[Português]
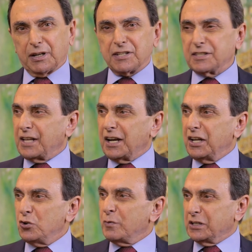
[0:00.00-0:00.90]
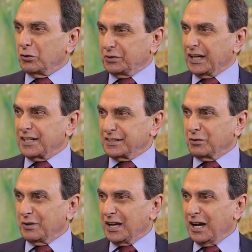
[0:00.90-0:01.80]
há necessidade nenhuma de
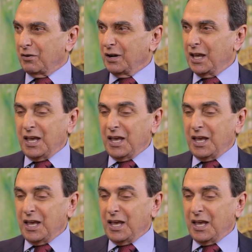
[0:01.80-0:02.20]
alteração legal.